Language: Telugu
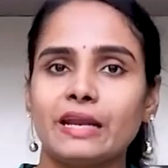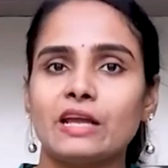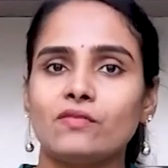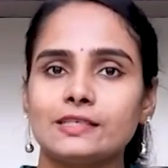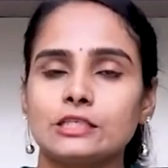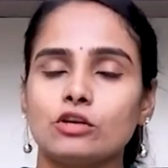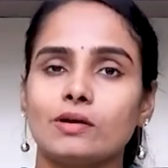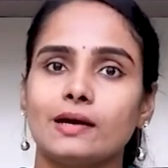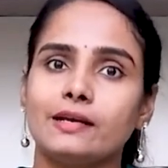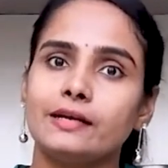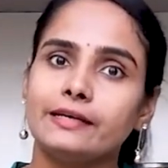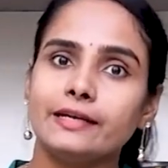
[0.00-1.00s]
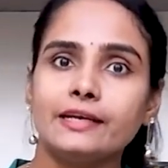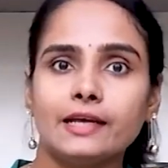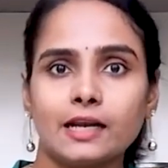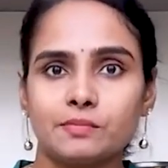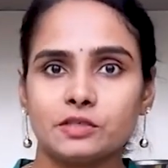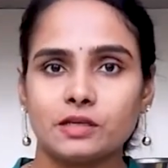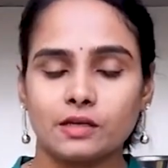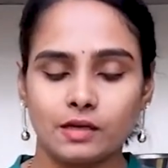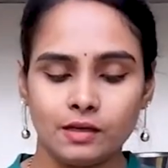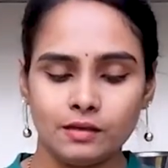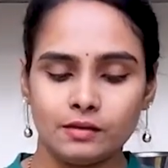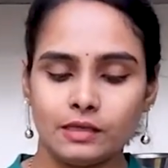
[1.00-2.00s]
బ్రేక్ఫాస్ట్లో కానీ డిన్నర్
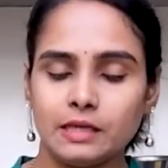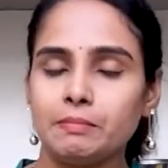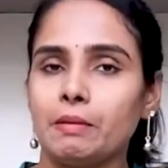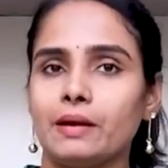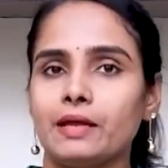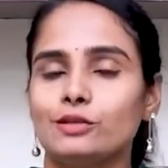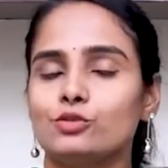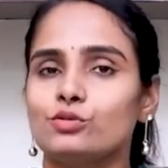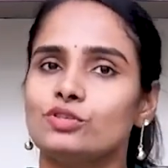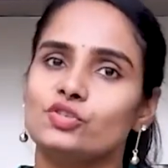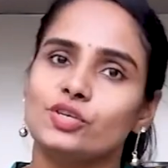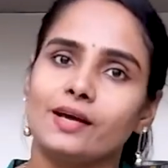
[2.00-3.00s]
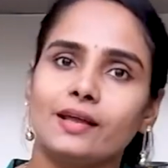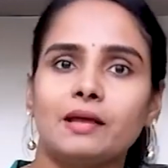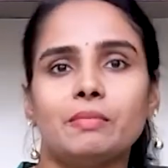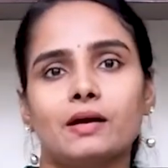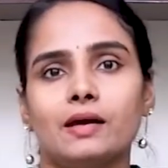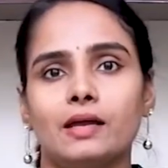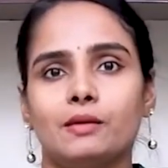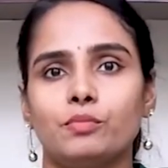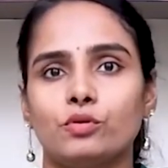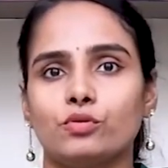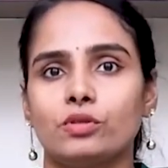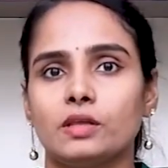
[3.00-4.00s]
ఆప్షన్గా ఈ పపాయ జ్యూస్ చాలా బాగా
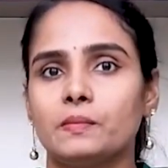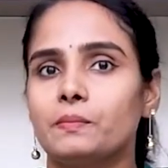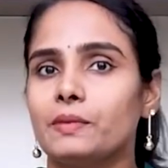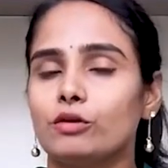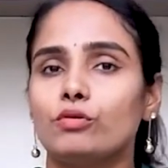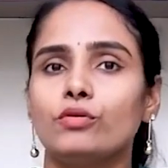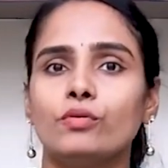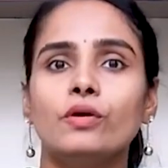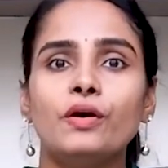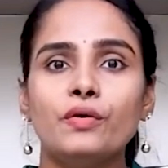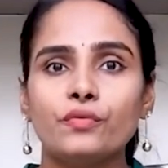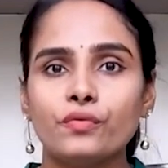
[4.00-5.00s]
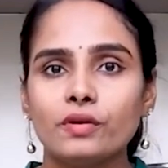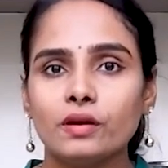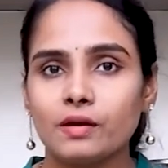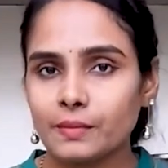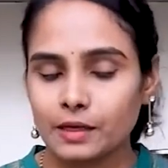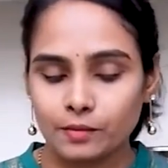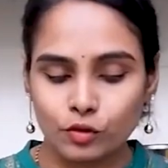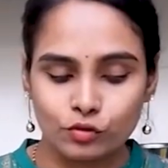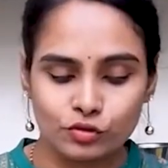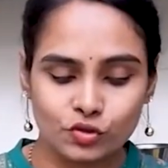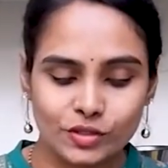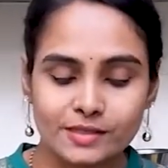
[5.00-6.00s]
హెల్ప్ అవుతుంది మనకు ఫుల్ మనం
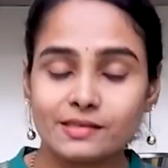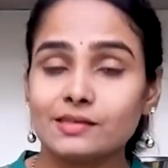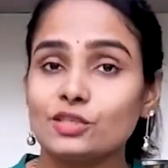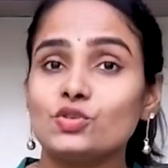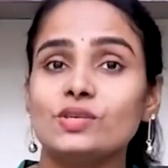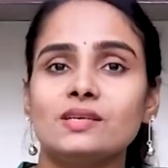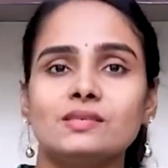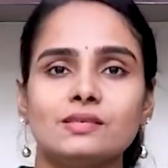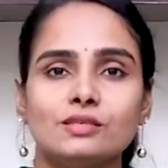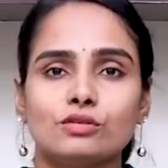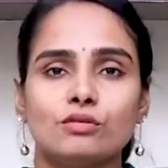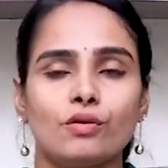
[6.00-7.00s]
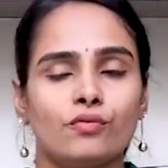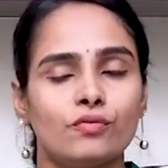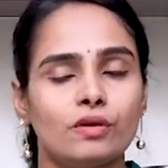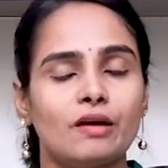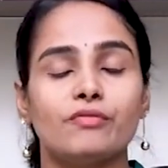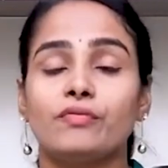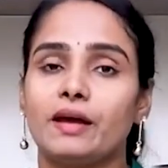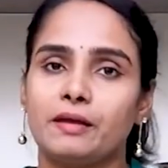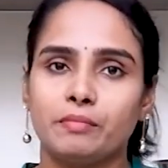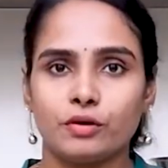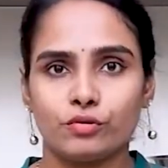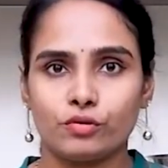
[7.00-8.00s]
యూస్ చేసిన చియా సీడ్స్లో ఫుల్ ఆఫ్
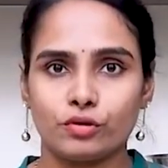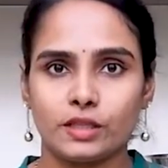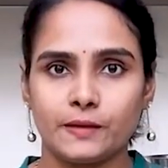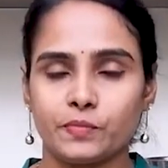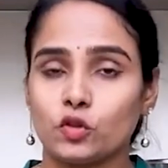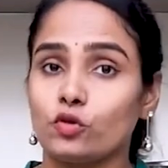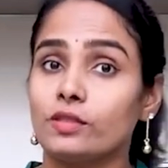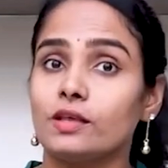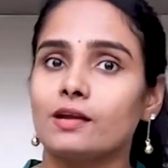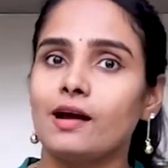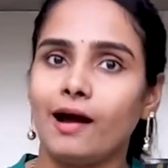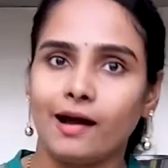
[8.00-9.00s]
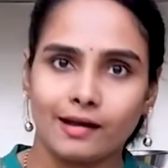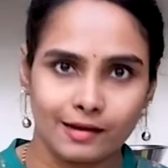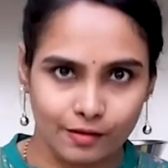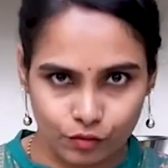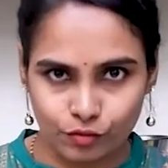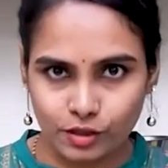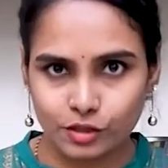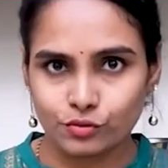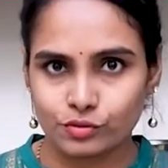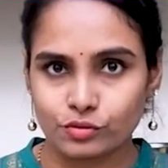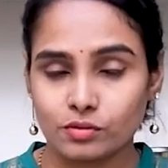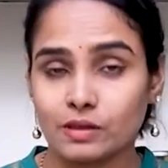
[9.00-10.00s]
ఫైబర్ ఉంటుంది తొందరగా ఆకలి అవ్వకుండా
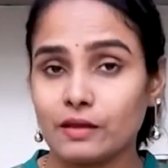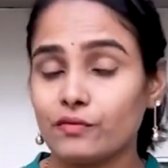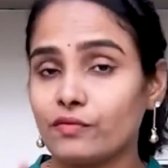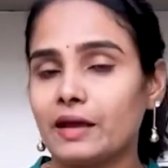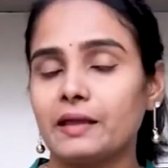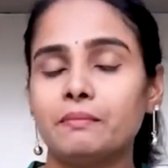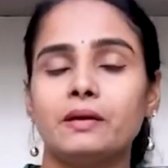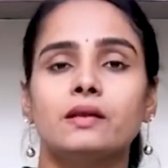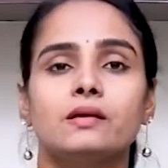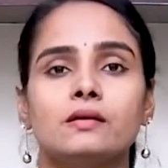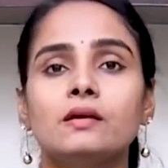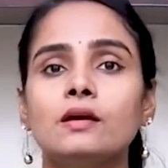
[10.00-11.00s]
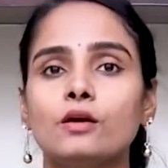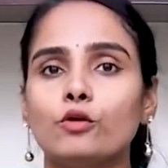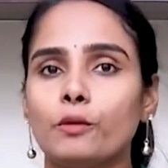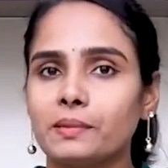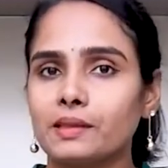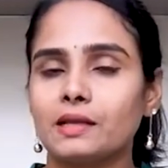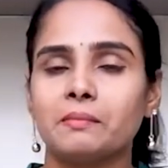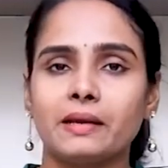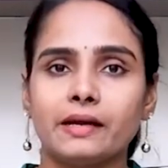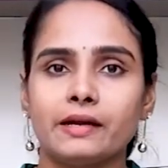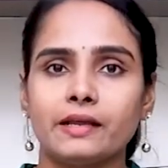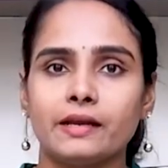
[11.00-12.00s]
చూస్తుంది ఫైబర్
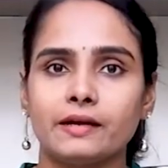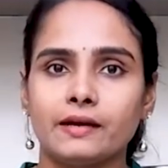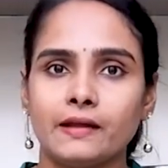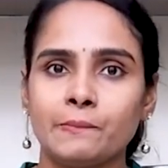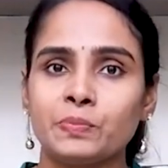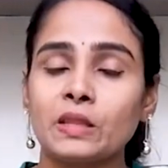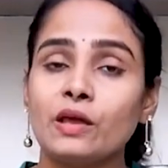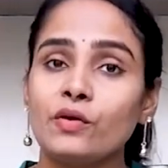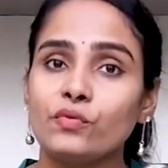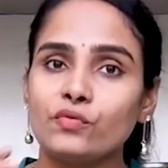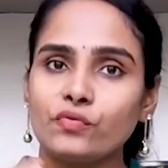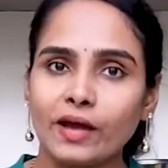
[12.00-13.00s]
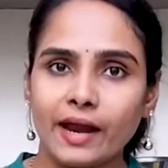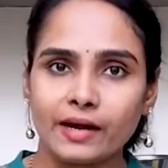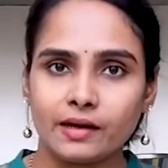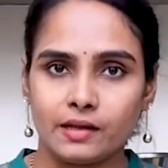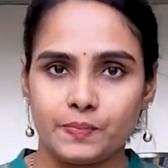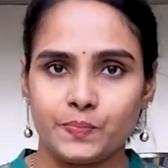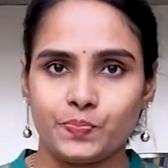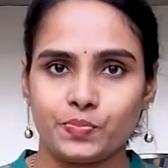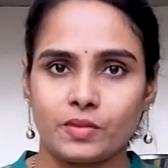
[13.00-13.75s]
గొప్పతనం ఏంటి అంటే ఫ్యాట్ని